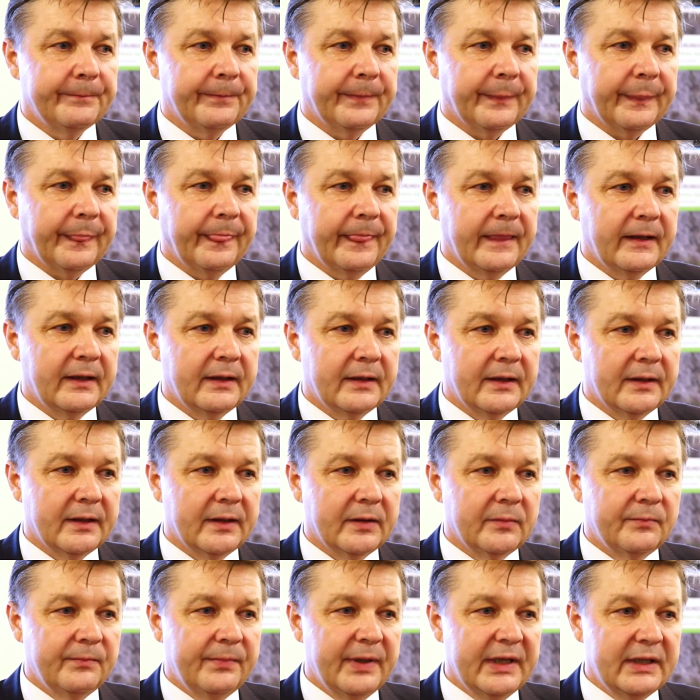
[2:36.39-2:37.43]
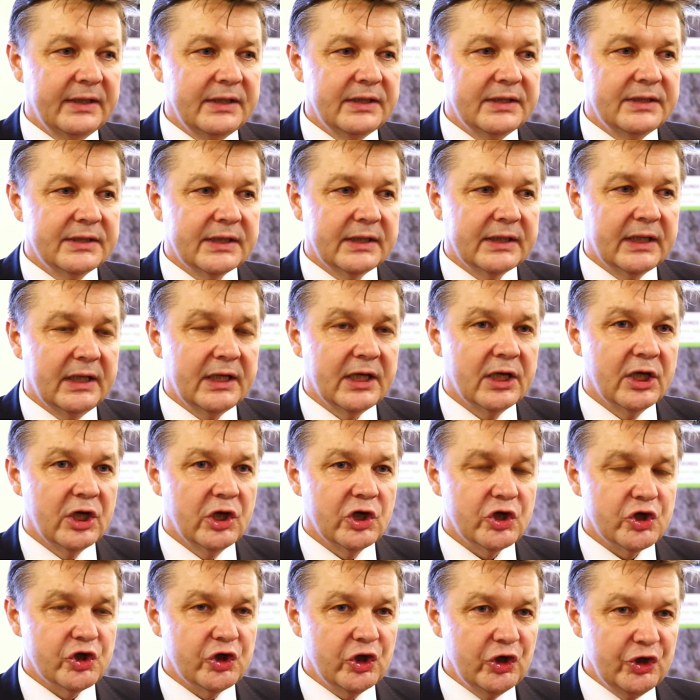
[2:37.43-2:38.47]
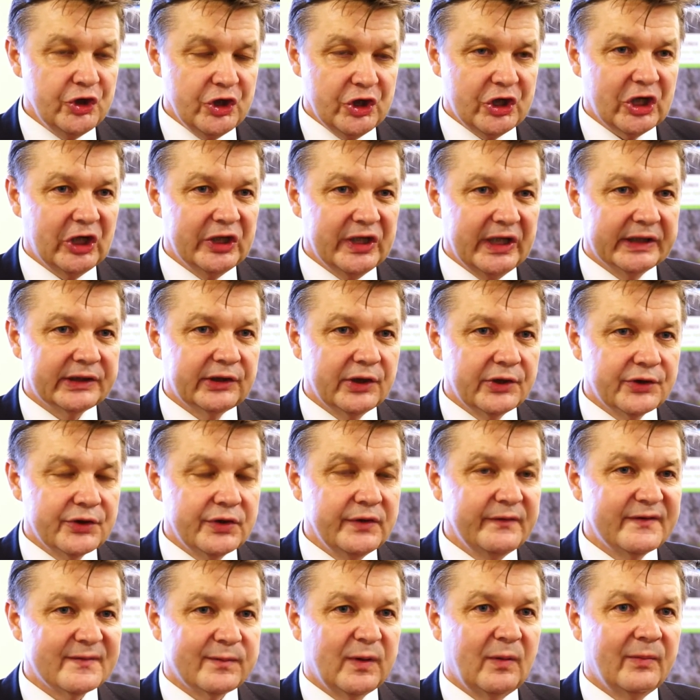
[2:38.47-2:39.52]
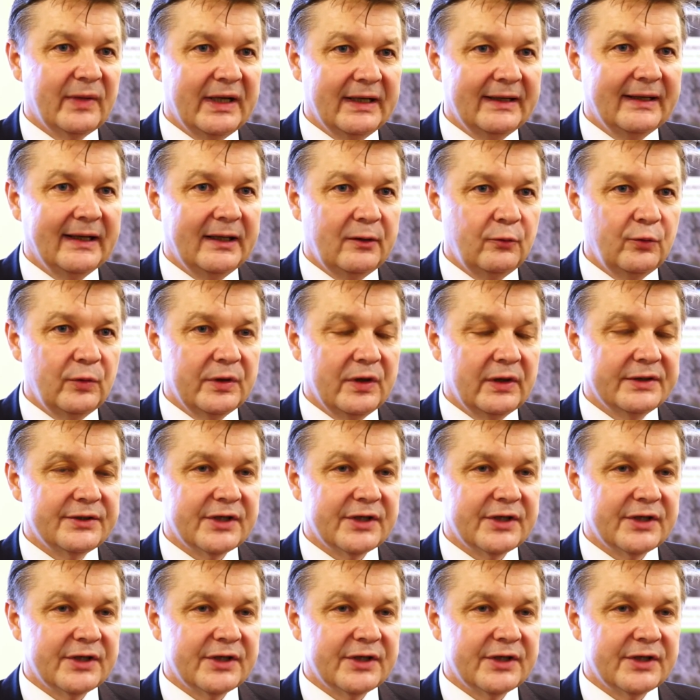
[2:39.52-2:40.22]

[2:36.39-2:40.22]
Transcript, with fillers: Mm, e, będzie silnik elektryczny wspomagał